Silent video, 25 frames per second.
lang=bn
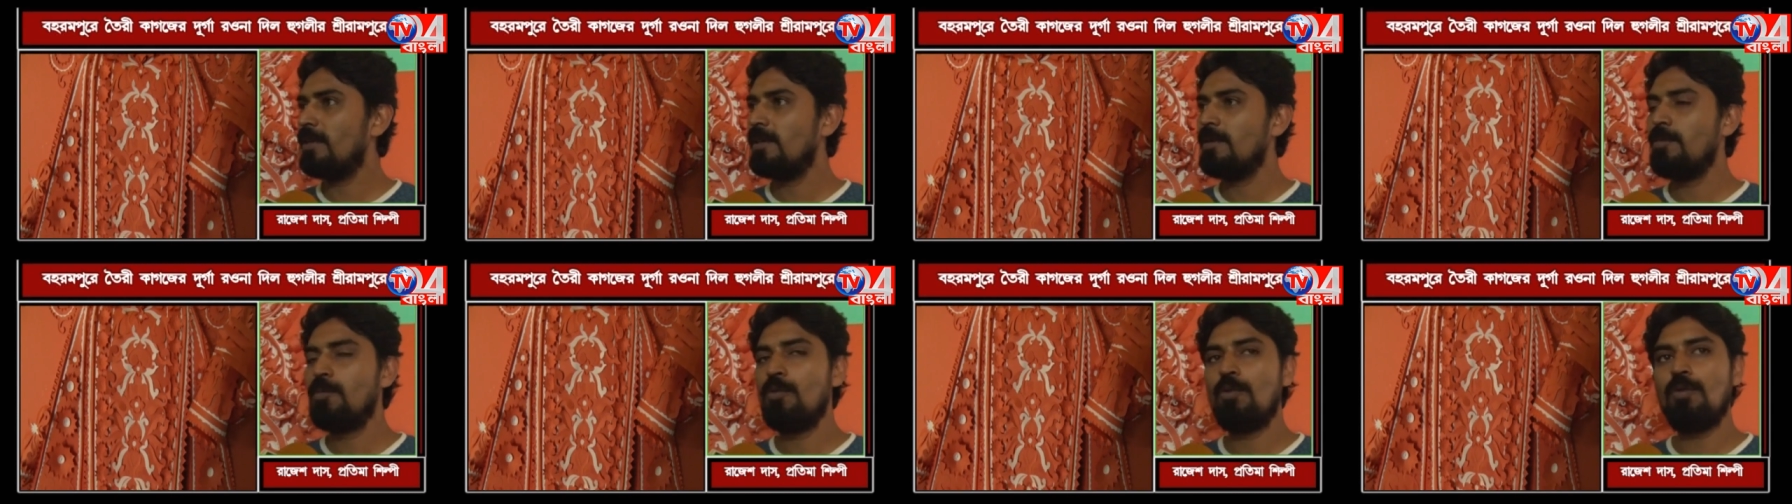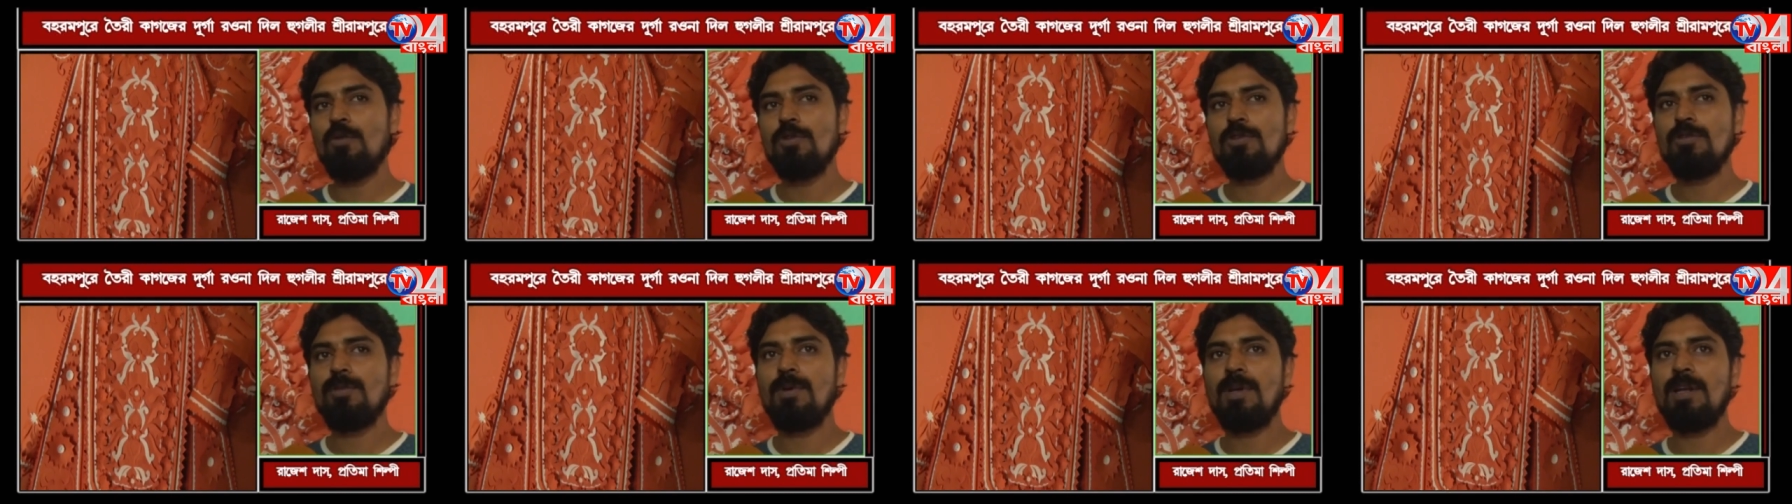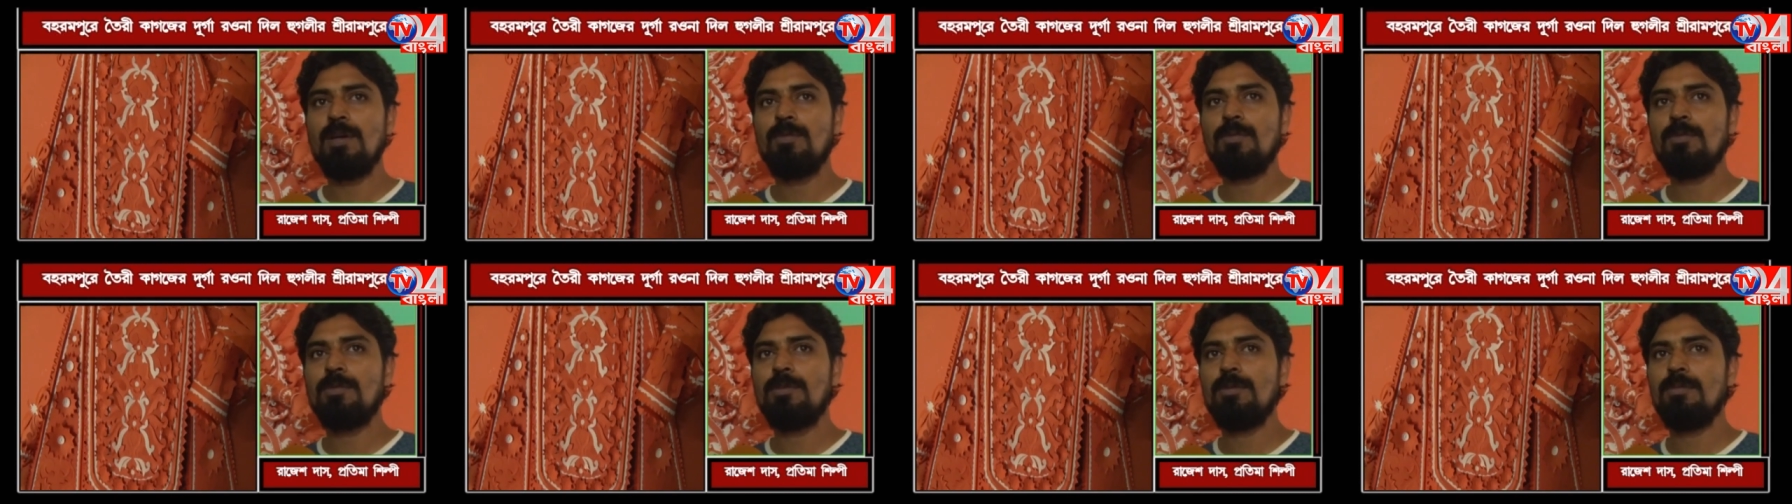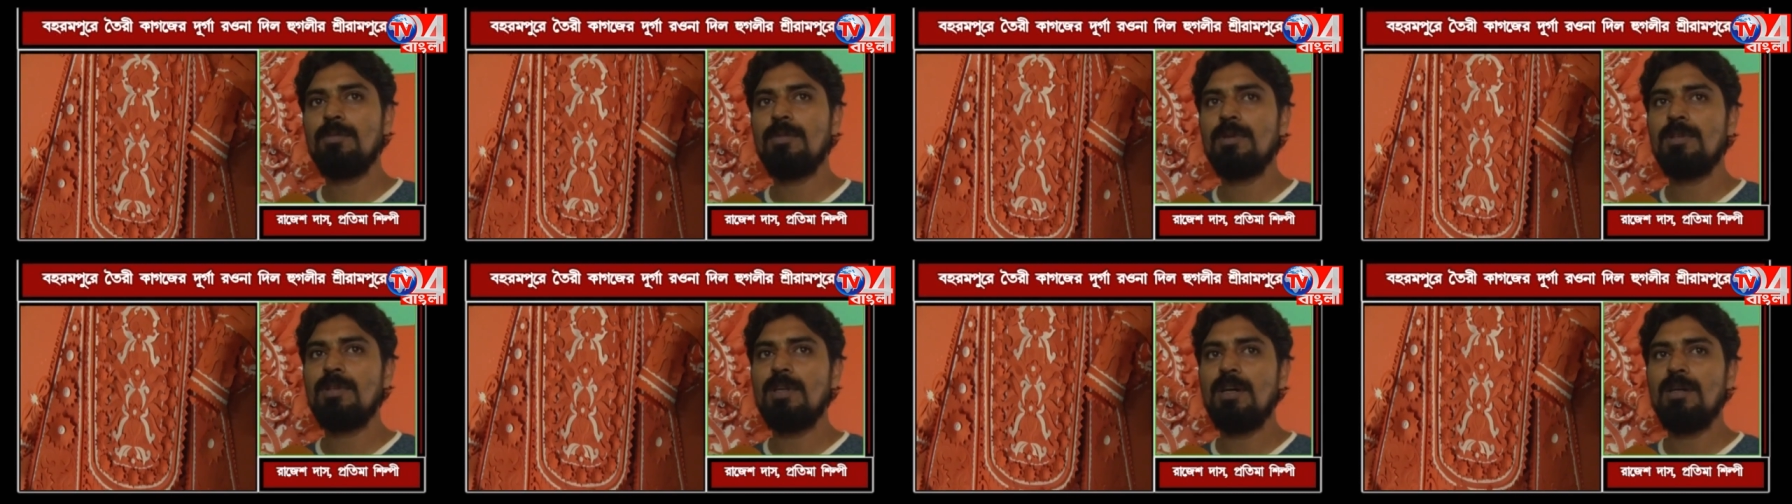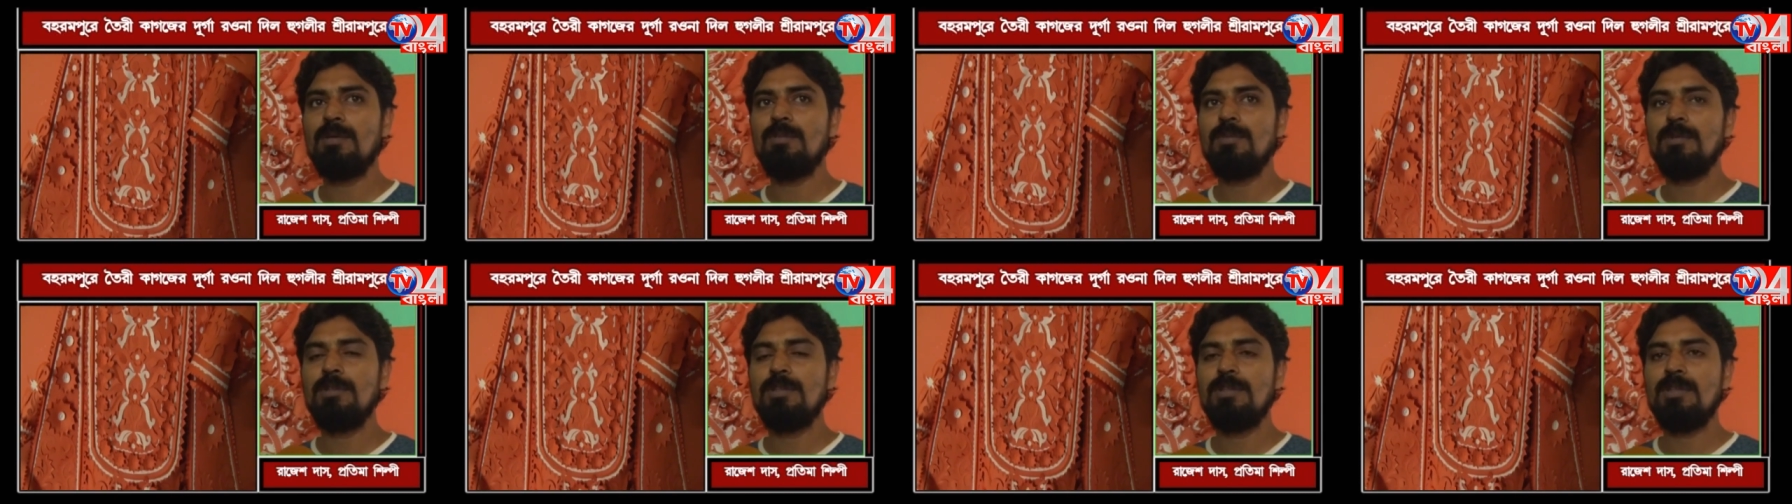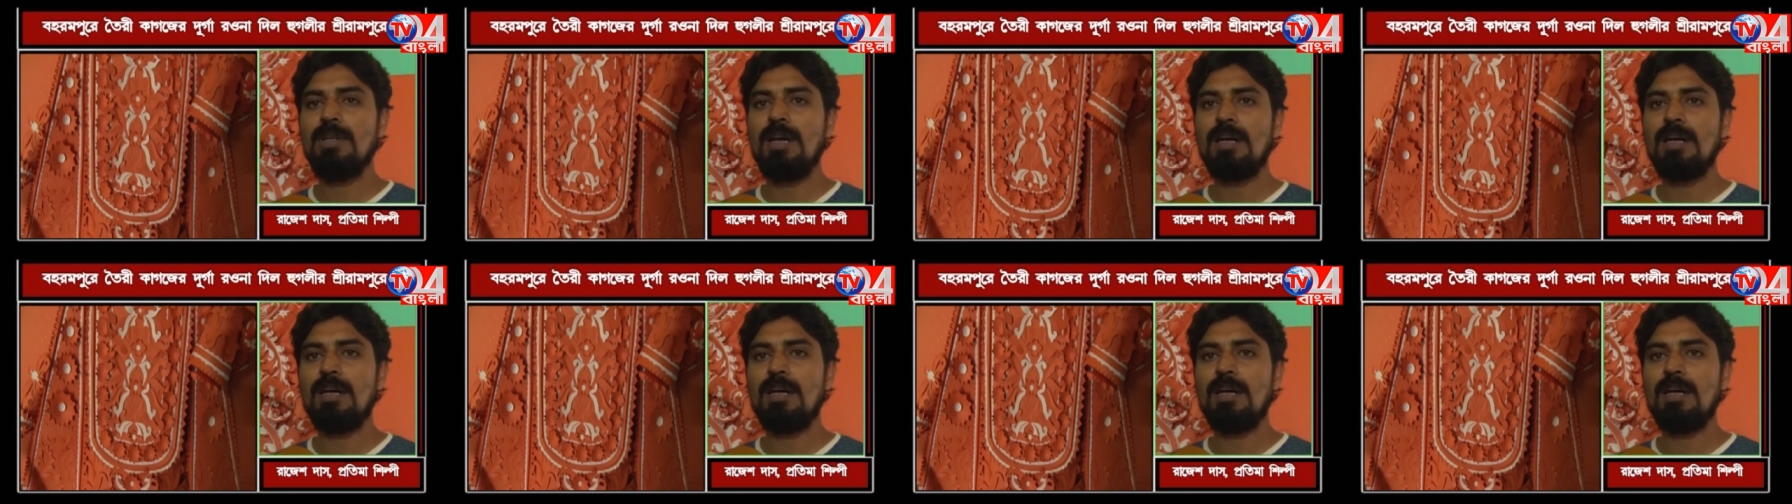দিয়ে মুখোশ বানাই প্রথমে তারপর